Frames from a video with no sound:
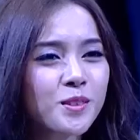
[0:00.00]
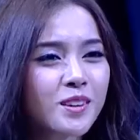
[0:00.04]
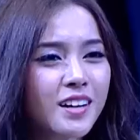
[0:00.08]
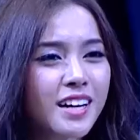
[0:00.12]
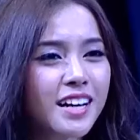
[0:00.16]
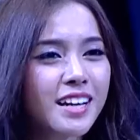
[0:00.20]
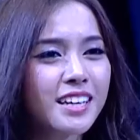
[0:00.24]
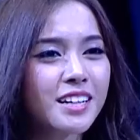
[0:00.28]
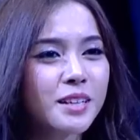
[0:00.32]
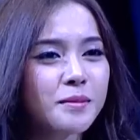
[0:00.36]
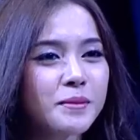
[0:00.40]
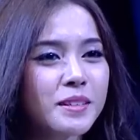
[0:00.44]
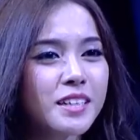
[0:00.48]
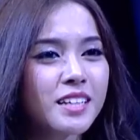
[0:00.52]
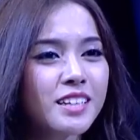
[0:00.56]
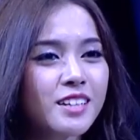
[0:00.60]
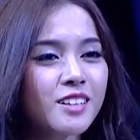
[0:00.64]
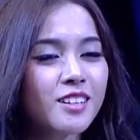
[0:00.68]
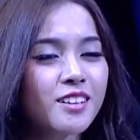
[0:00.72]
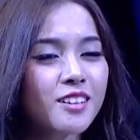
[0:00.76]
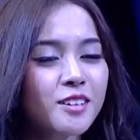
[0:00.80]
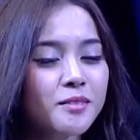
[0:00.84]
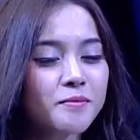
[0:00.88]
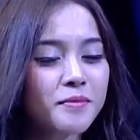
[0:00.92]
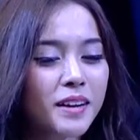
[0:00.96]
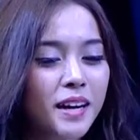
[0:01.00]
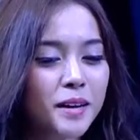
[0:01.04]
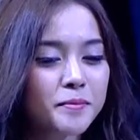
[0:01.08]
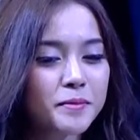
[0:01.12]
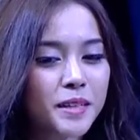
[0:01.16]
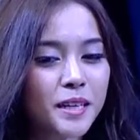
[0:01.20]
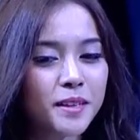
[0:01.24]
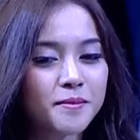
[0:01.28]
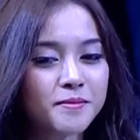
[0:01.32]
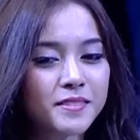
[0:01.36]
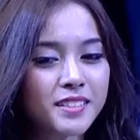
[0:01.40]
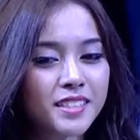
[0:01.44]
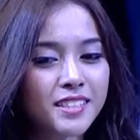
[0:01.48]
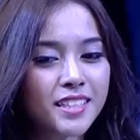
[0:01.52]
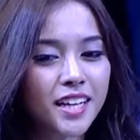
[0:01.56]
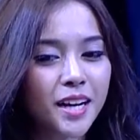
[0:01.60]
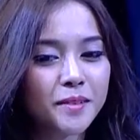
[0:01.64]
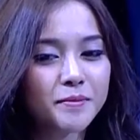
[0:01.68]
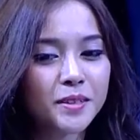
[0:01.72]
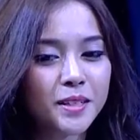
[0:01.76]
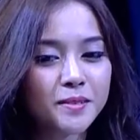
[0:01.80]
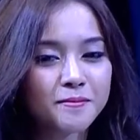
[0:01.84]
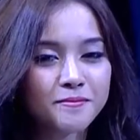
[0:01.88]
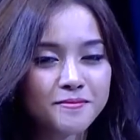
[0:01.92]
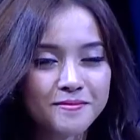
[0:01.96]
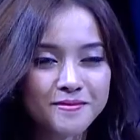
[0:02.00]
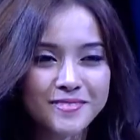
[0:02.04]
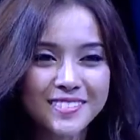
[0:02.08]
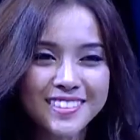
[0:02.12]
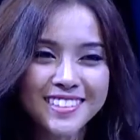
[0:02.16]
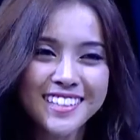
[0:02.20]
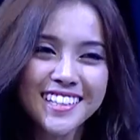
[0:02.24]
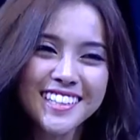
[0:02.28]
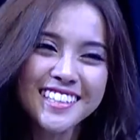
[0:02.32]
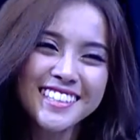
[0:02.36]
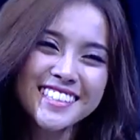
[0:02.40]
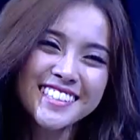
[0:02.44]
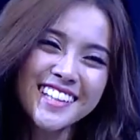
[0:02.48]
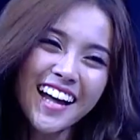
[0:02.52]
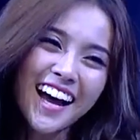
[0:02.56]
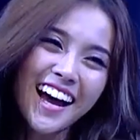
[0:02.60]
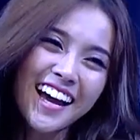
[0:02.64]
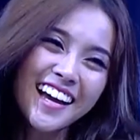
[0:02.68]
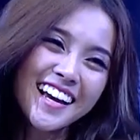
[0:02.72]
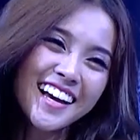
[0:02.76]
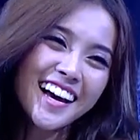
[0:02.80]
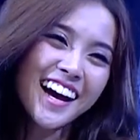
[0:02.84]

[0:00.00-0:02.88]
วอะไรเลย พี่ก็มาแบบชนะแบบใสๆ